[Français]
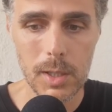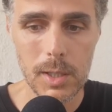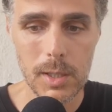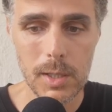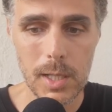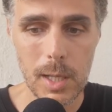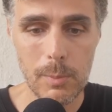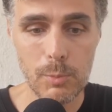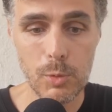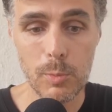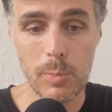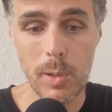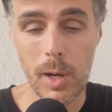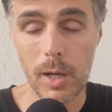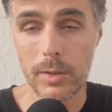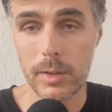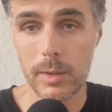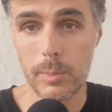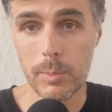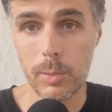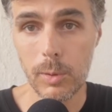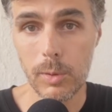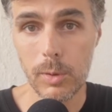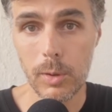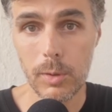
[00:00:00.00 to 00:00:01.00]
la plupart
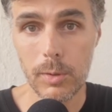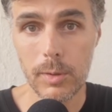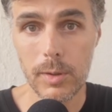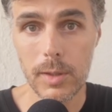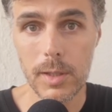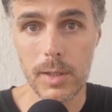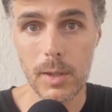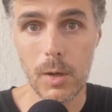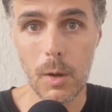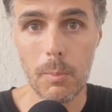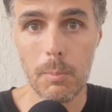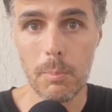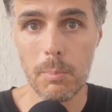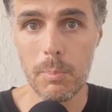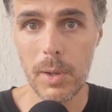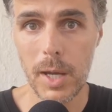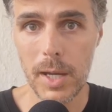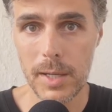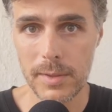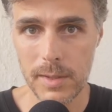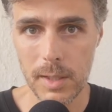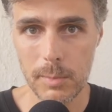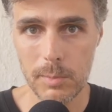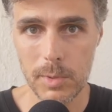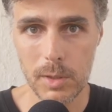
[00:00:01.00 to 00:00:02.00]
des plans n'ayant
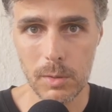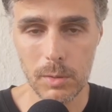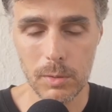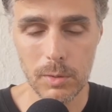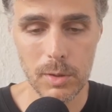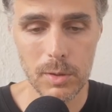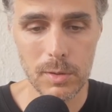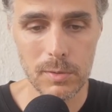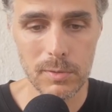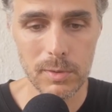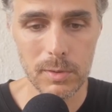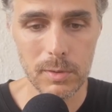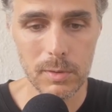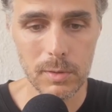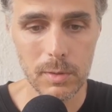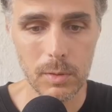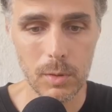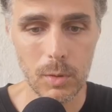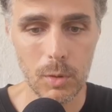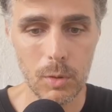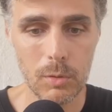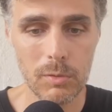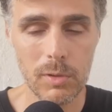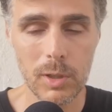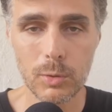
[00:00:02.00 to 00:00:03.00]
pas été mis en œuvre,
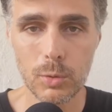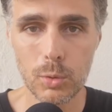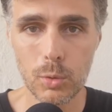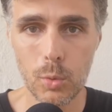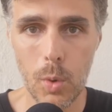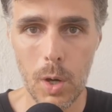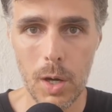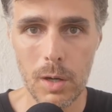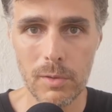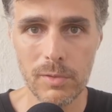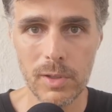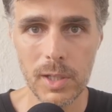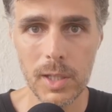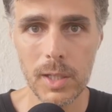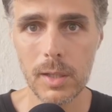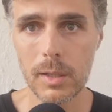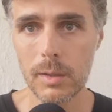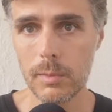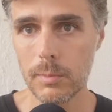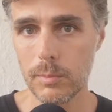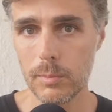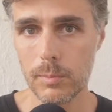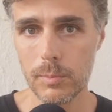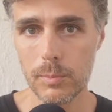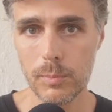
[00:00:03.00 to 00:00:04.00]
on va tout droit
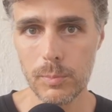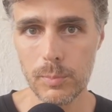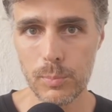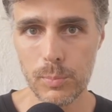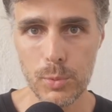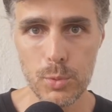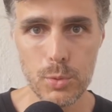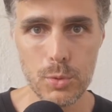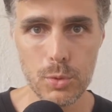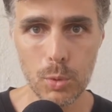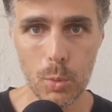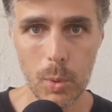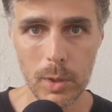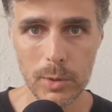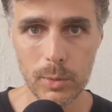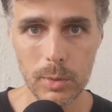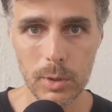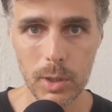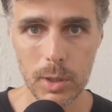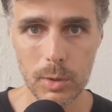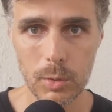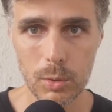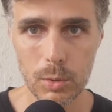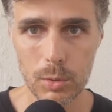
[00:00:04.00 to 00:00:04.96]
vers plus 3 degrés